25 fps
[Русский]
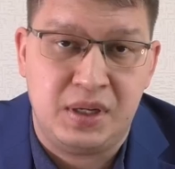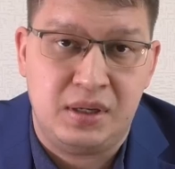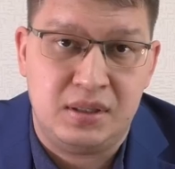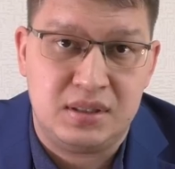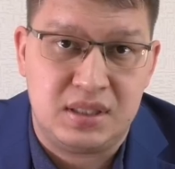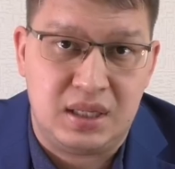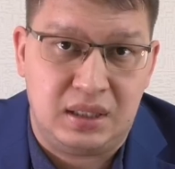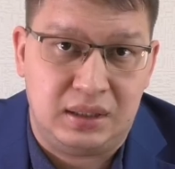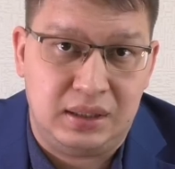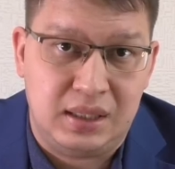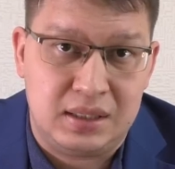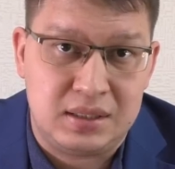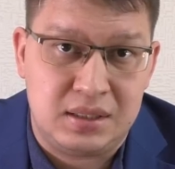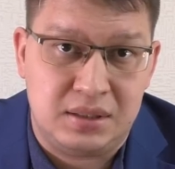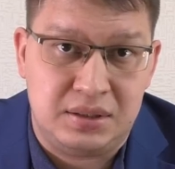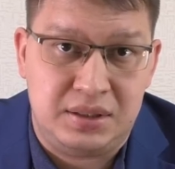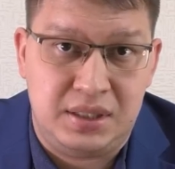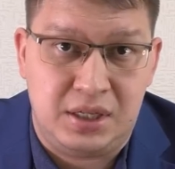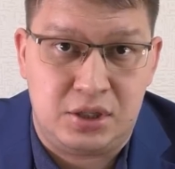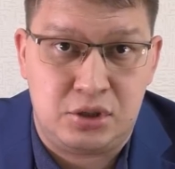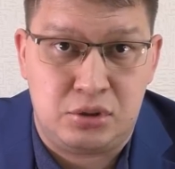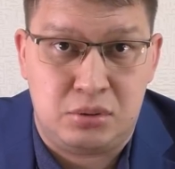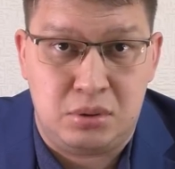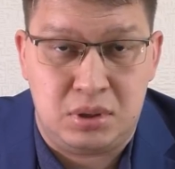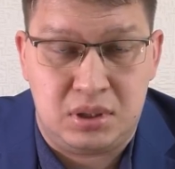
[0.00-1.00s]
Согласно
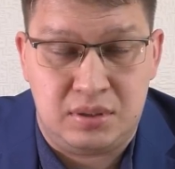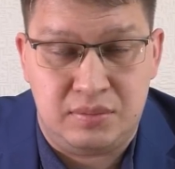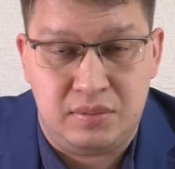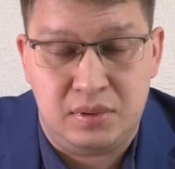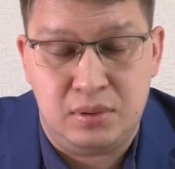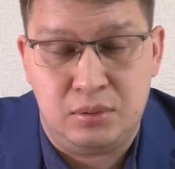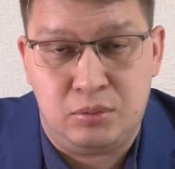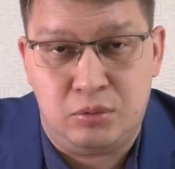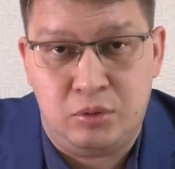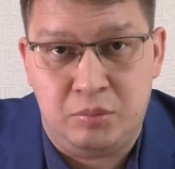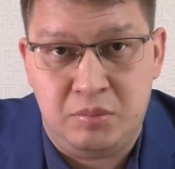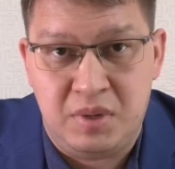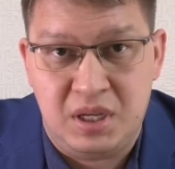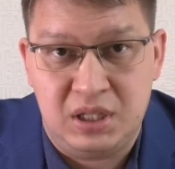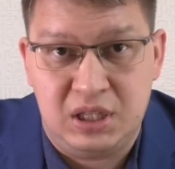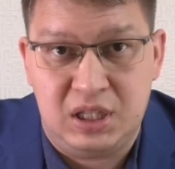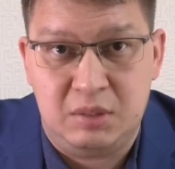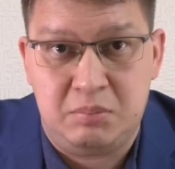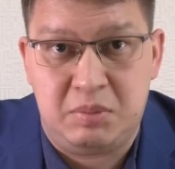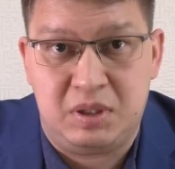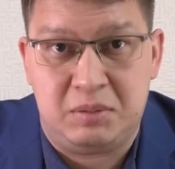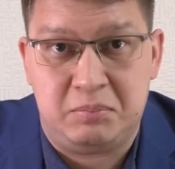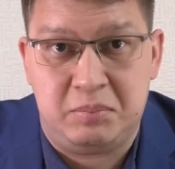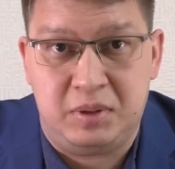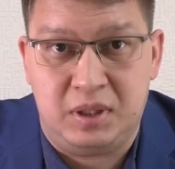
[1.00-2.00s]
тексту этого документа
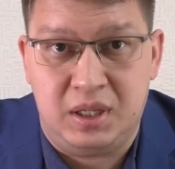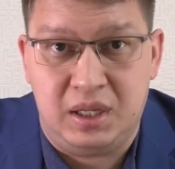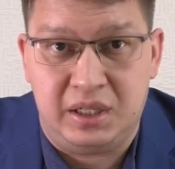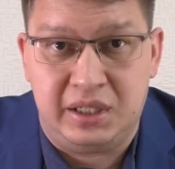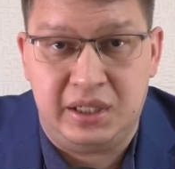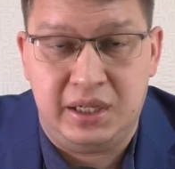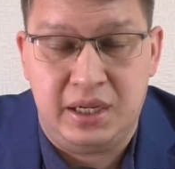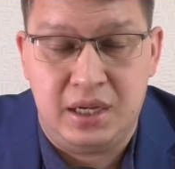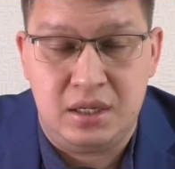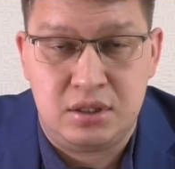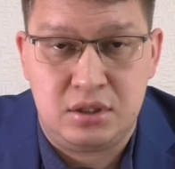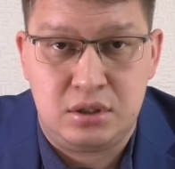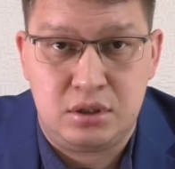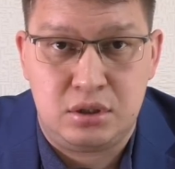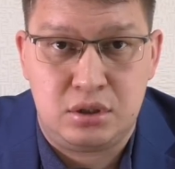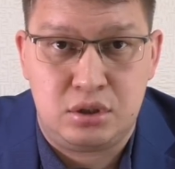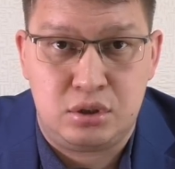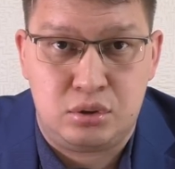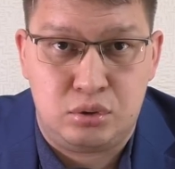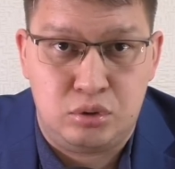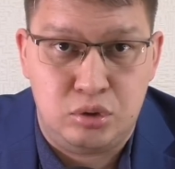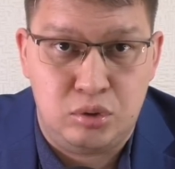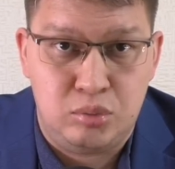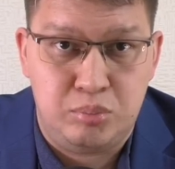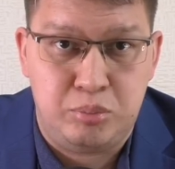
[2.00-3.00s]
предполагается,
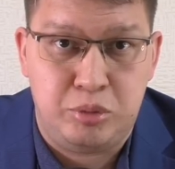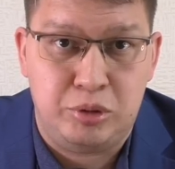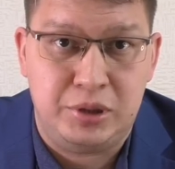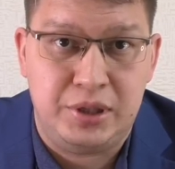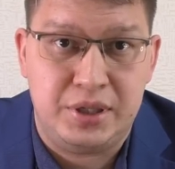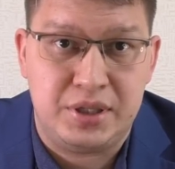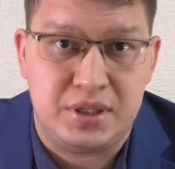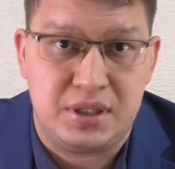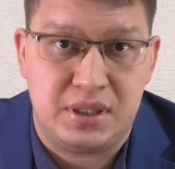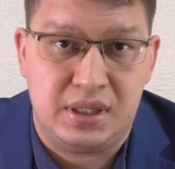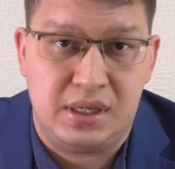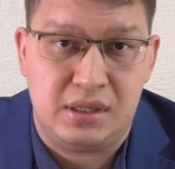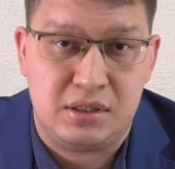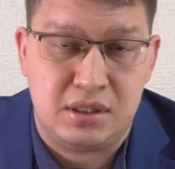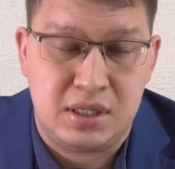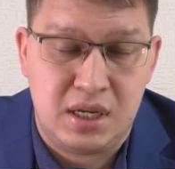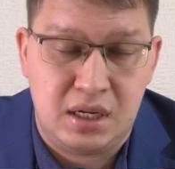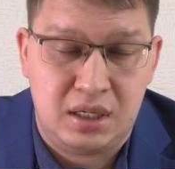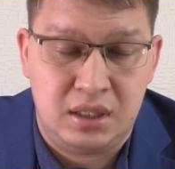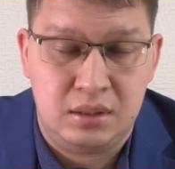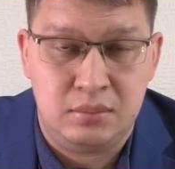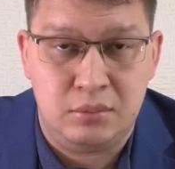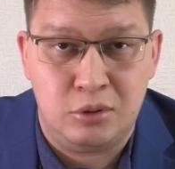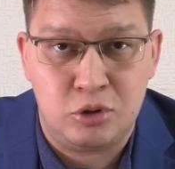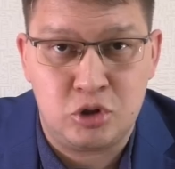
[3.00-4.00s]
что полисы
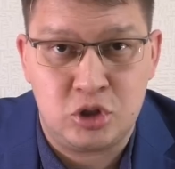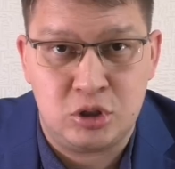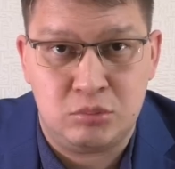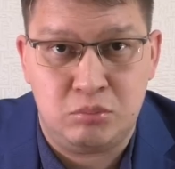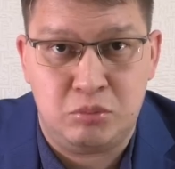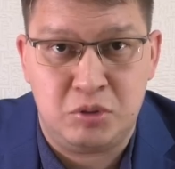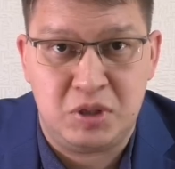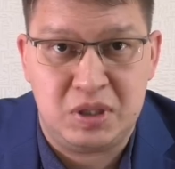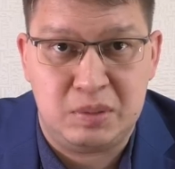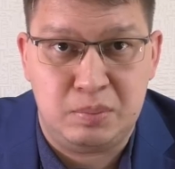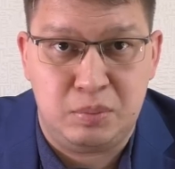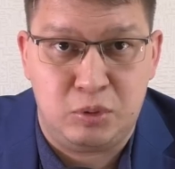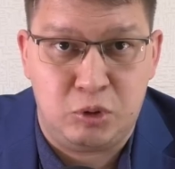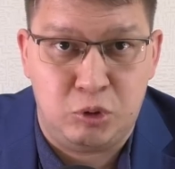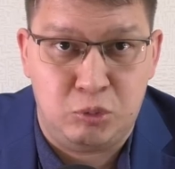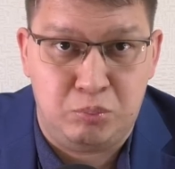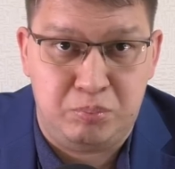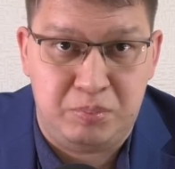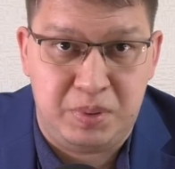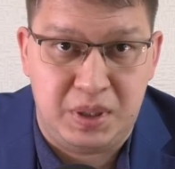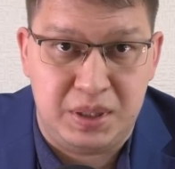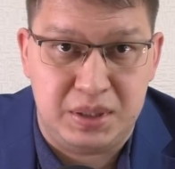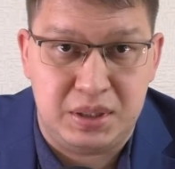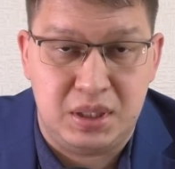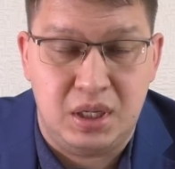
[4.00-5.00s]
ОСАГО можно будет
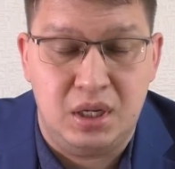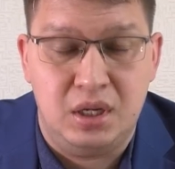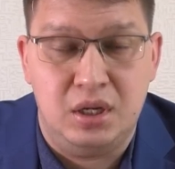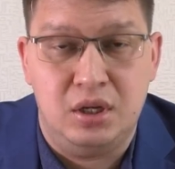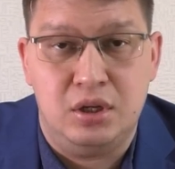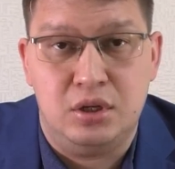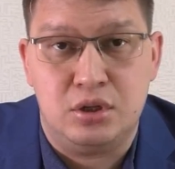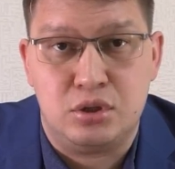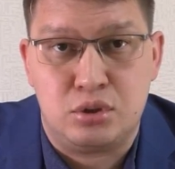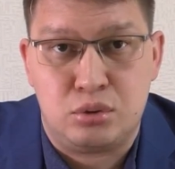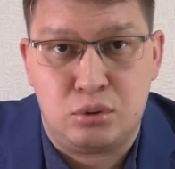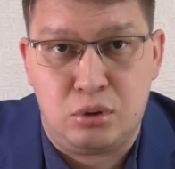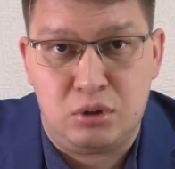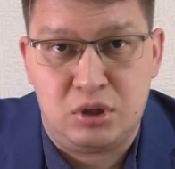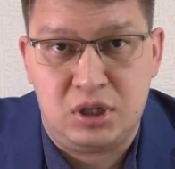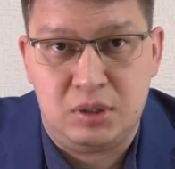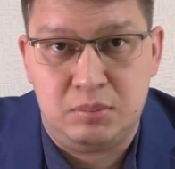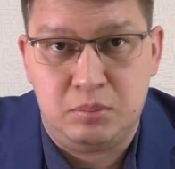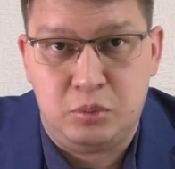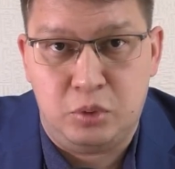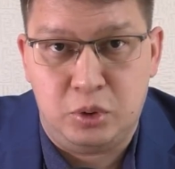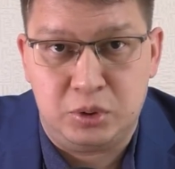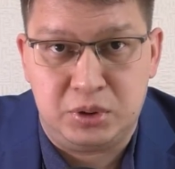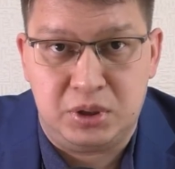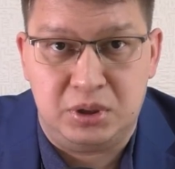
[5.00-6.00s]
покупать
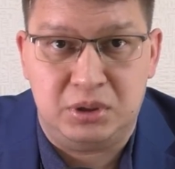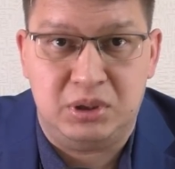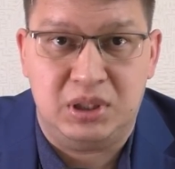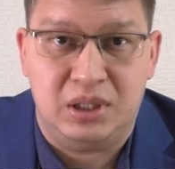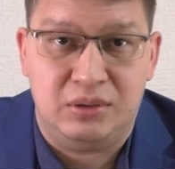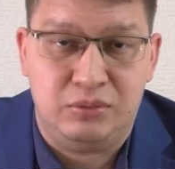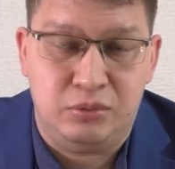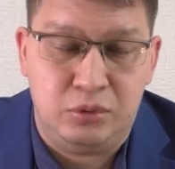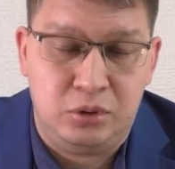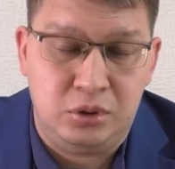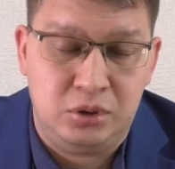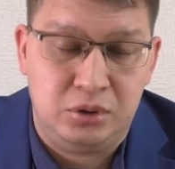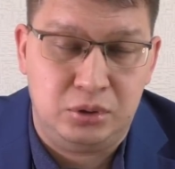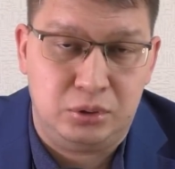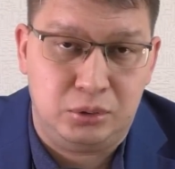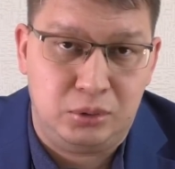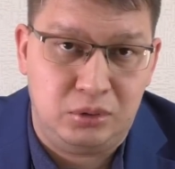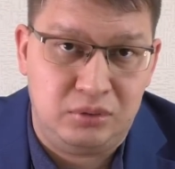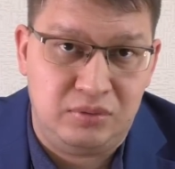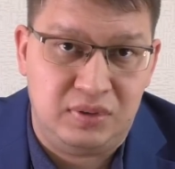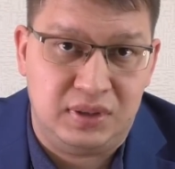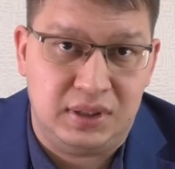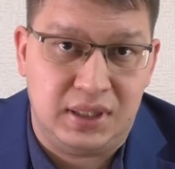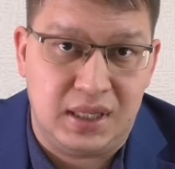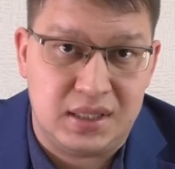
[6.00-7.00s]
сроком от 1 до
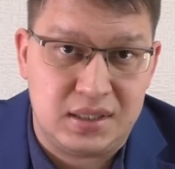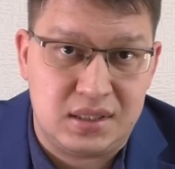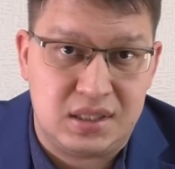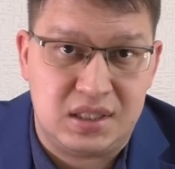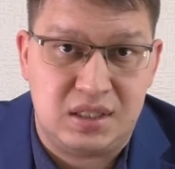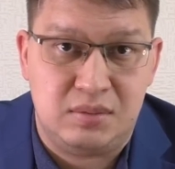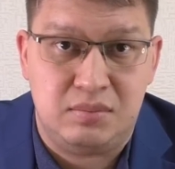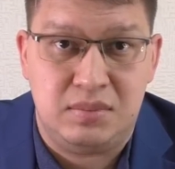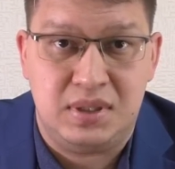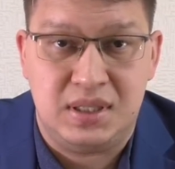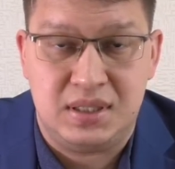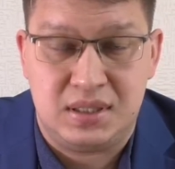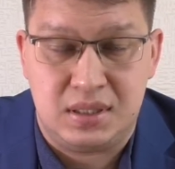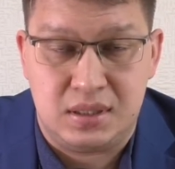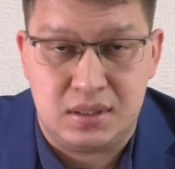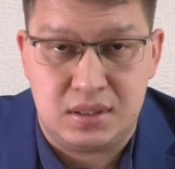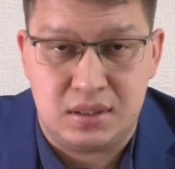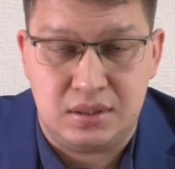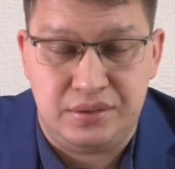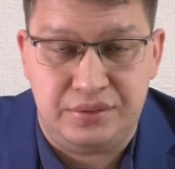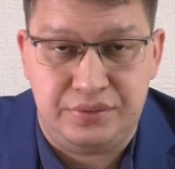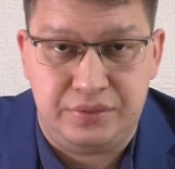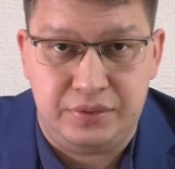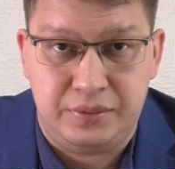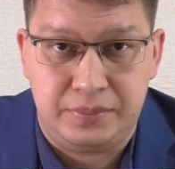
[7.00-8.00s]
12
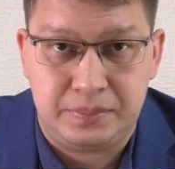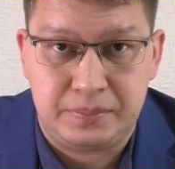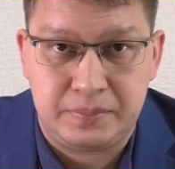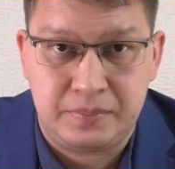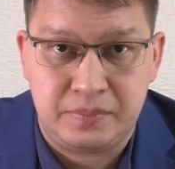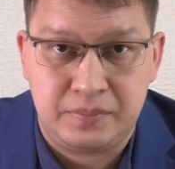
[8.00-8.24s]
месяцев.